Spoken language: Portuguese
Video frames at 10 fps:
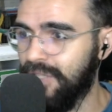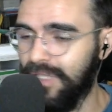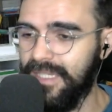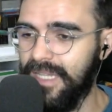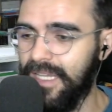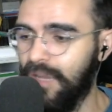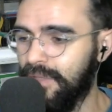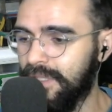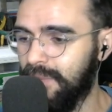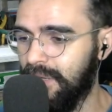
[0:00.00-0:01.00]
eu trazer aqui
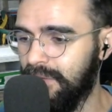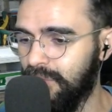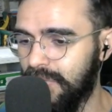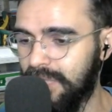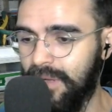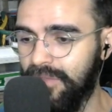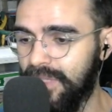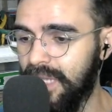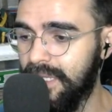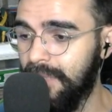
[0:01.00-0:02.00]
algumas pra... coisas para
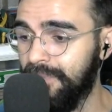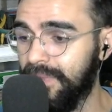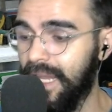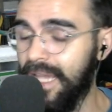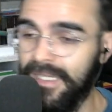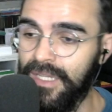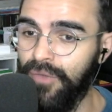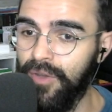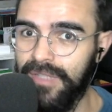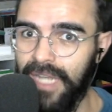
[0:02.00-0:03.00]
vocês. Esse aqui
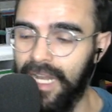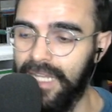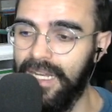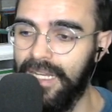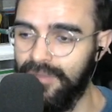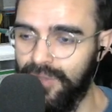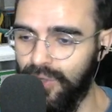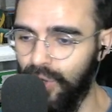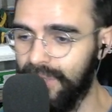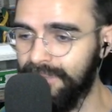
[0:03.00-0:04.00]
foi o trailer que
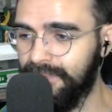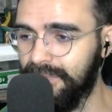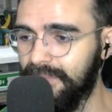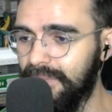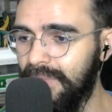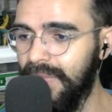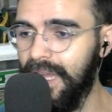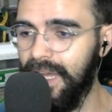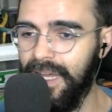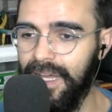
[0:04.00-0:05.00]
lançou
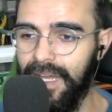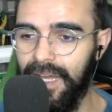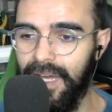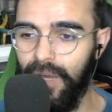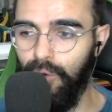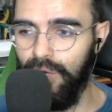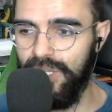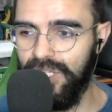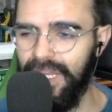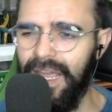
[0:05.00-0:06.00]
uh,
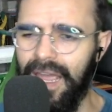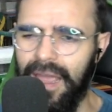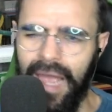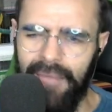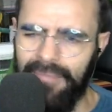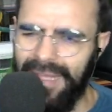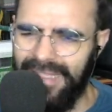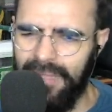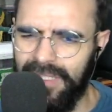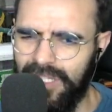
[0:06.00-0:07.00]
hoje
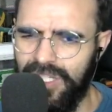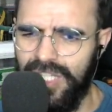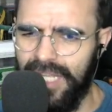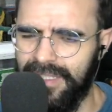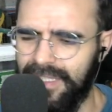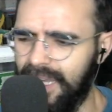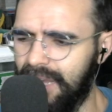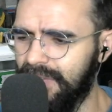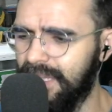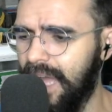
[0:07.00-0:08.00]
Basicamente, acho que já tinha,
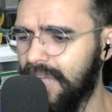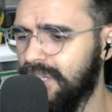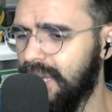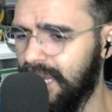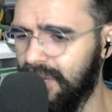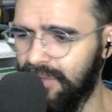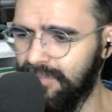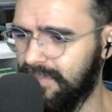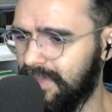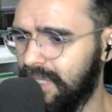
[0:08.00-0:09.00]
na verdade. Eu
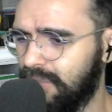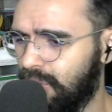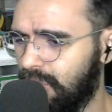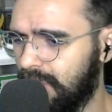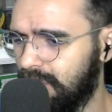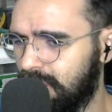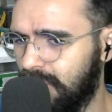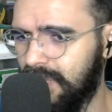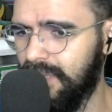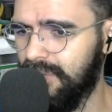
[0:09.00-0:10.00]
não nem tô colocando o
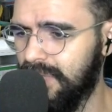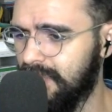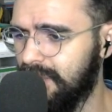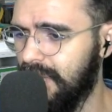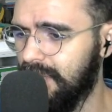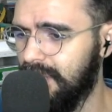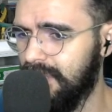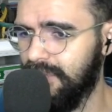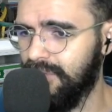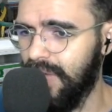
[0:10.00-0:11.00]
som aqui, eu não sei se dá
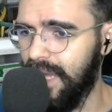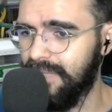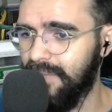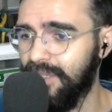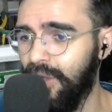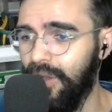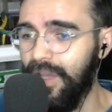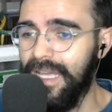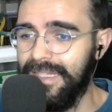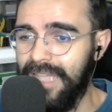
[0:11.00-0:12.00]
direitos autorais, mas ó.
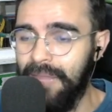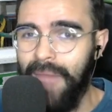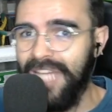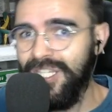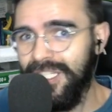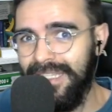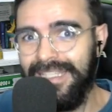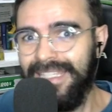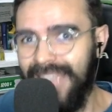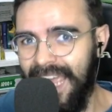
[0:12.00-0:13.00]
Tem mais de
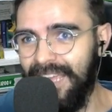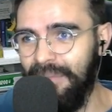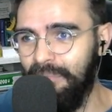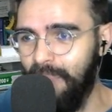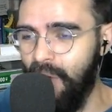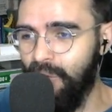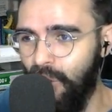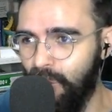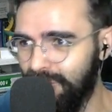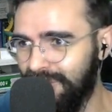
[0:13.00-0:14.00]
100
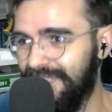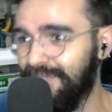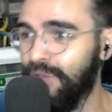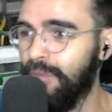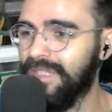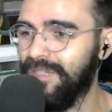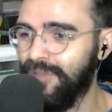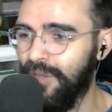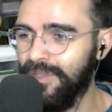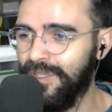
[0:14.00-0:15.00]
parodies. O nome, o
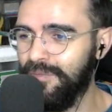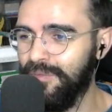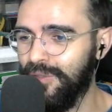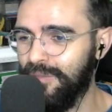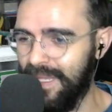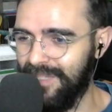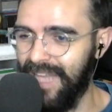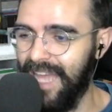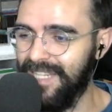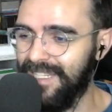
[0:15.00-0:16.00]
nome dos, dos
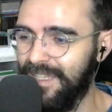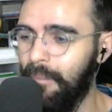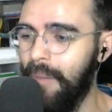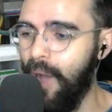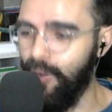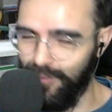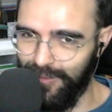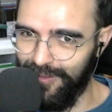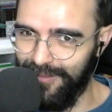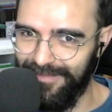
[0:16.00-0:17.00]
personagens são paus.